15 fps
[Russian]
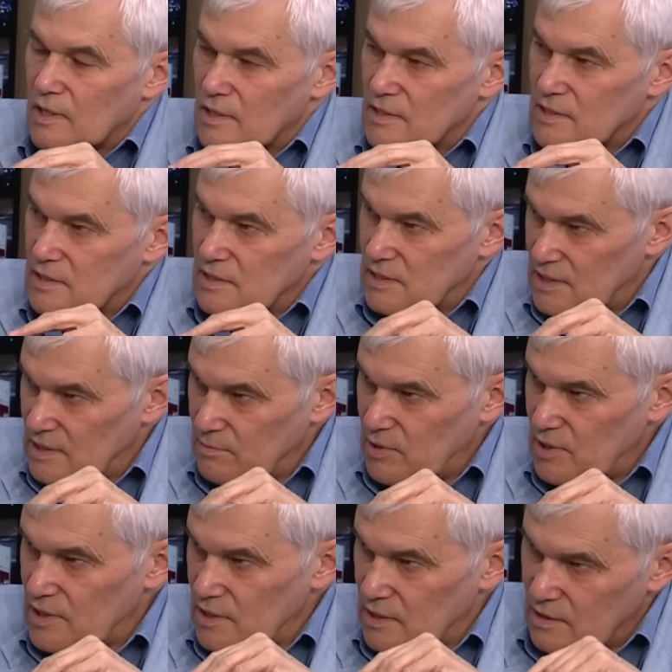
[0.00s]
С
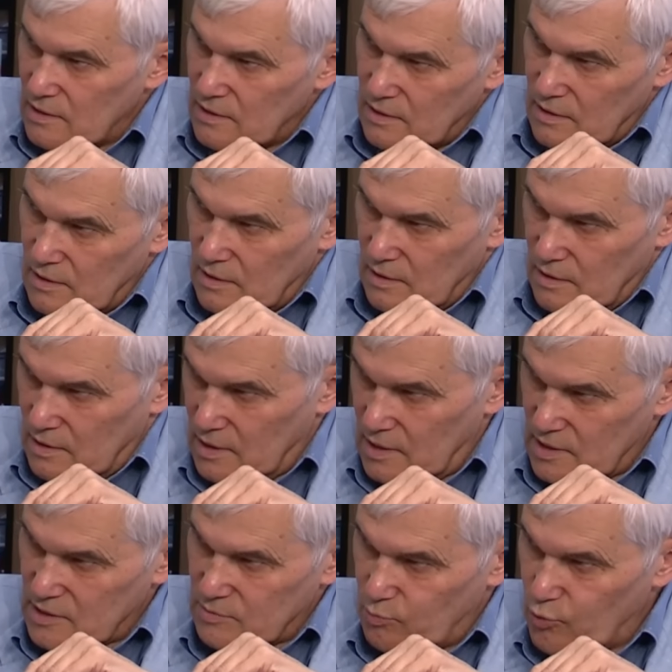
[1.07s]
Земли
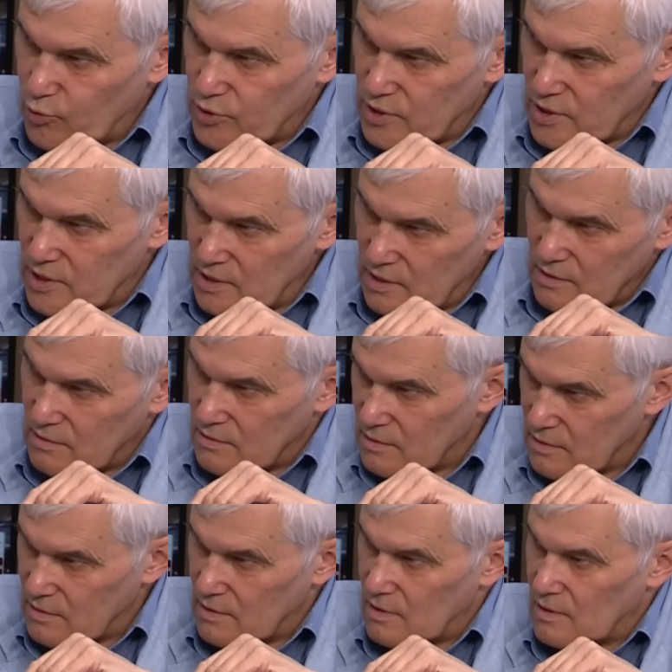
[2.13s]
на спутники
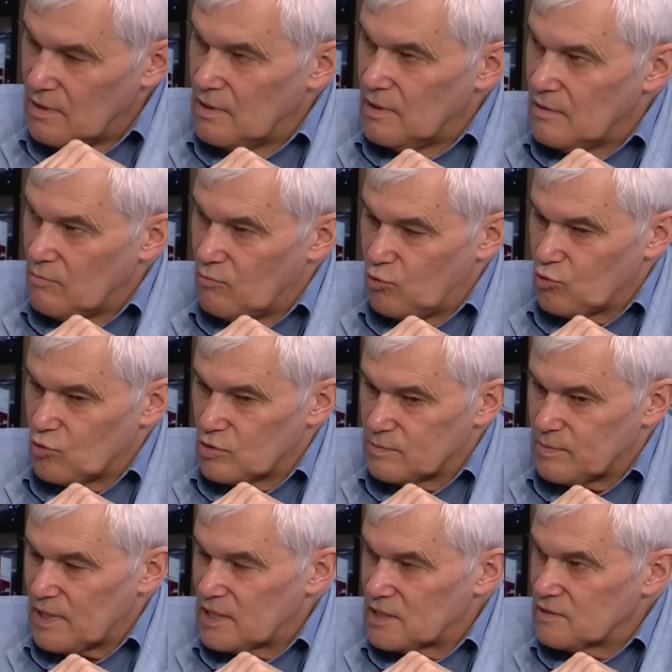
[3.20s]
будут
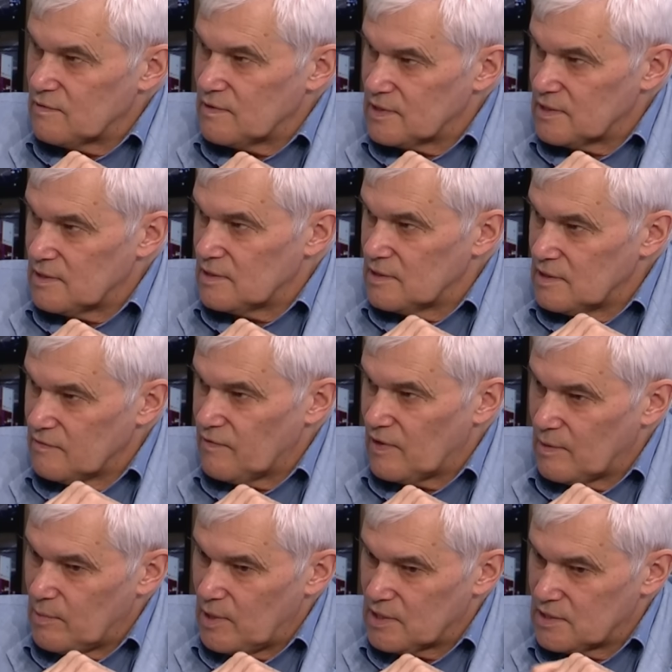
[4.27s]
сбрасываться
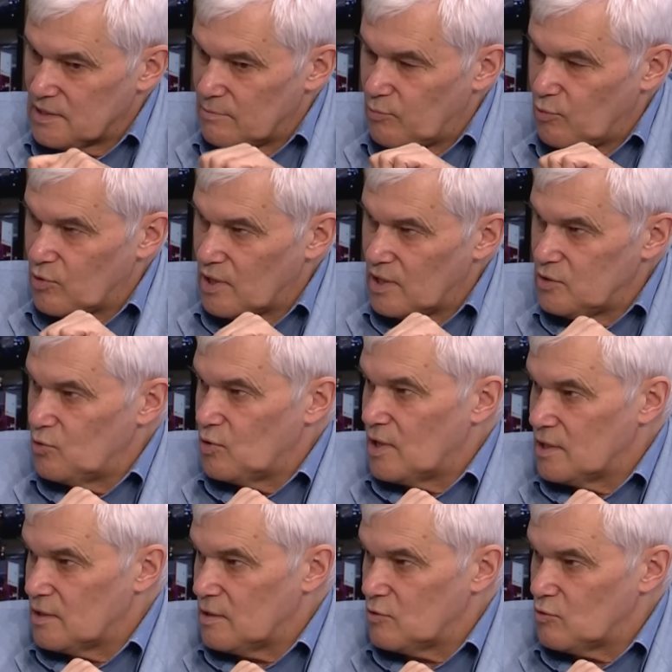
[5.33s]
информация по
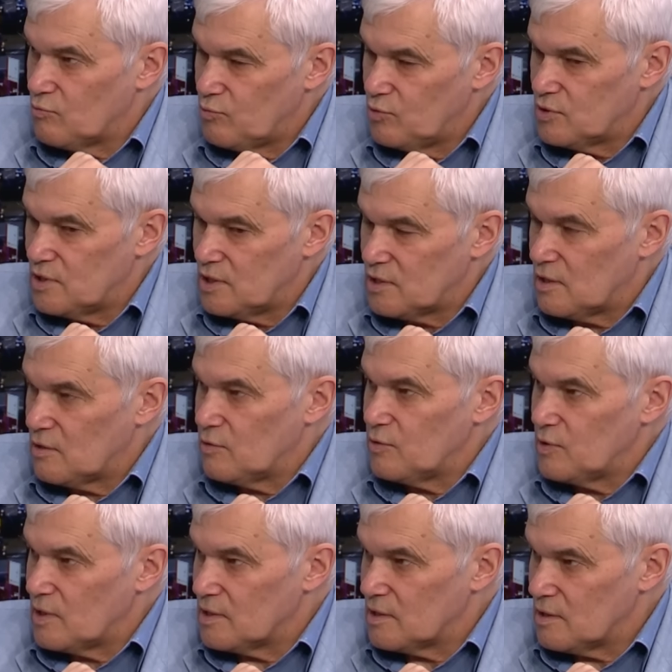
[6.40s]
радиоканалу, пусть даже
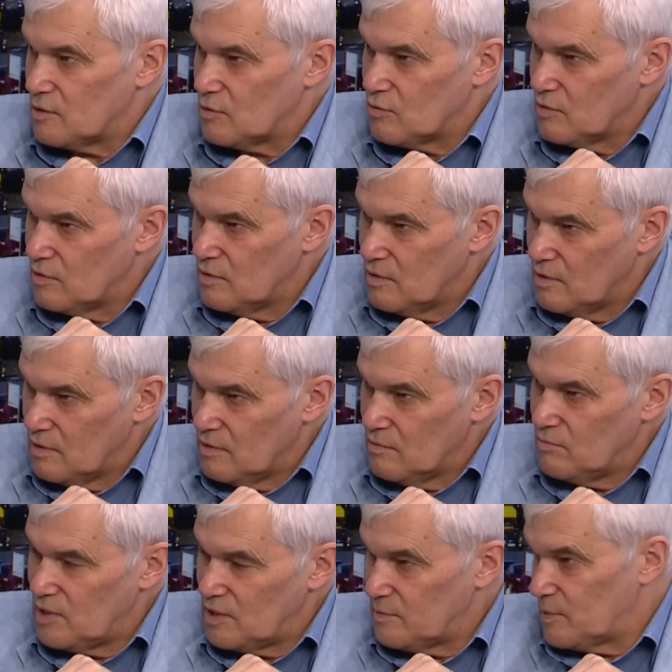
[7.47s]
радиоканалу
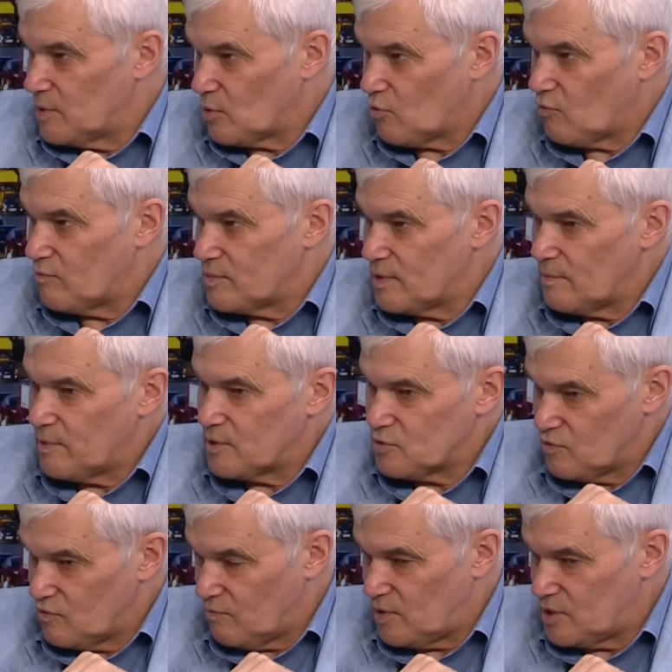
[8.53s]
в миллиметровом
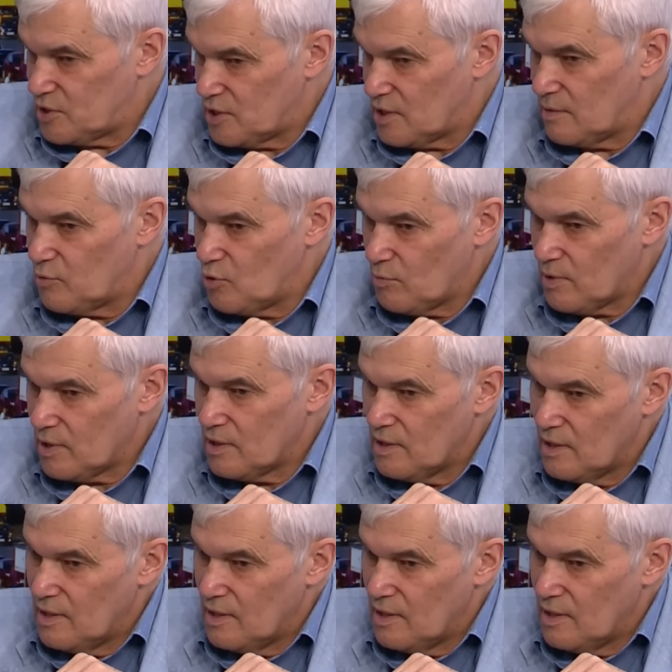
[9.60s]
диапазоне в больших объемах,